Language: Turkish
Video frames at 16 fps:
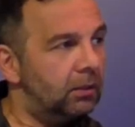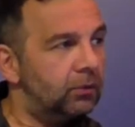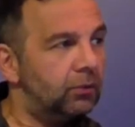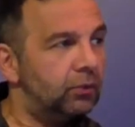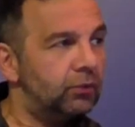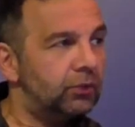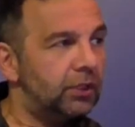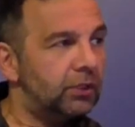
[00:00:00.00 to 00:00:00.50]

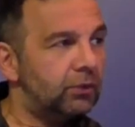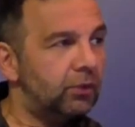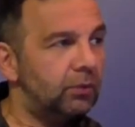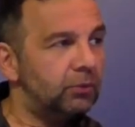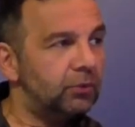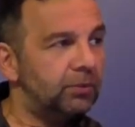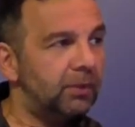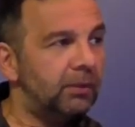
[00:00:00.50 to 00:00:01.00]
Tuğçe
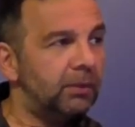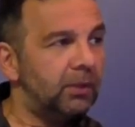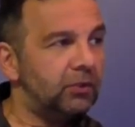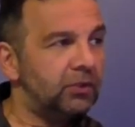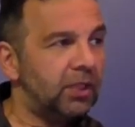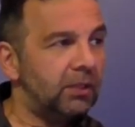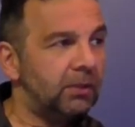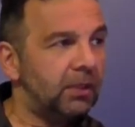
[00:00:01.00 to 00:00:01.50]
sormuş. Merhaba
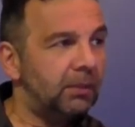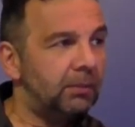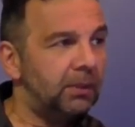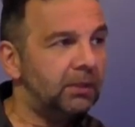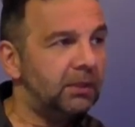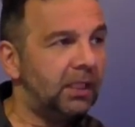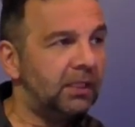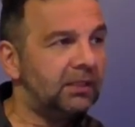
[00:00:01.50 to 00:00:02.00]
hocam.
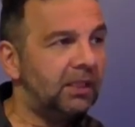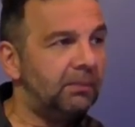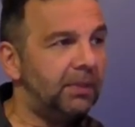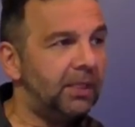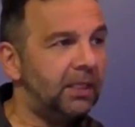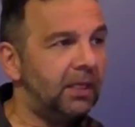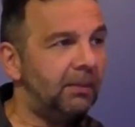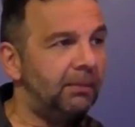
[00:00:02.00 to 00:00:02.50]
Kabal'ın Adem
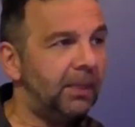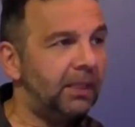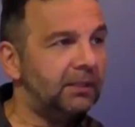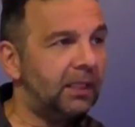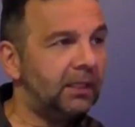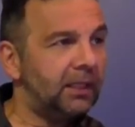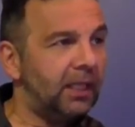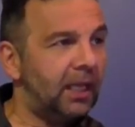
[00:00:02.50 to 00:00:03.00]

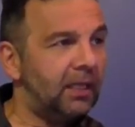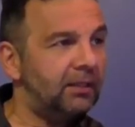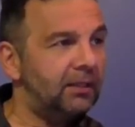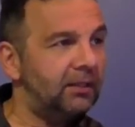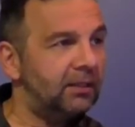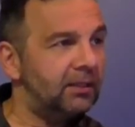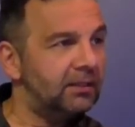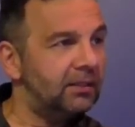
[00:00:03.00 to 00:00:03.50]
peygamberden
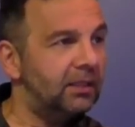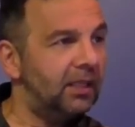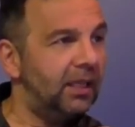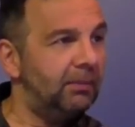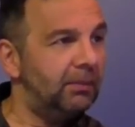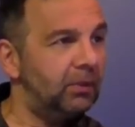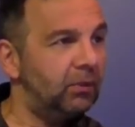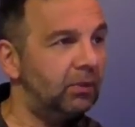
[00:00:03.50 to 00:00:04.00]
geldiğini nasıl
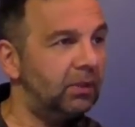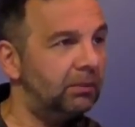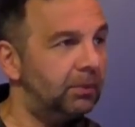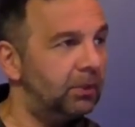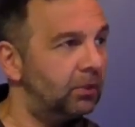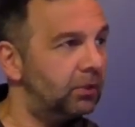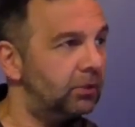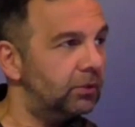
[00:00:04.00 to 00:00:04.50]
emin
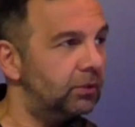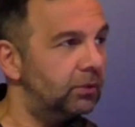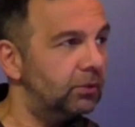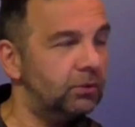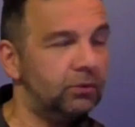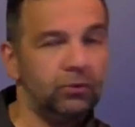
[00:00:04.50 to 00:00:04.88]
olabiliyorsunuz?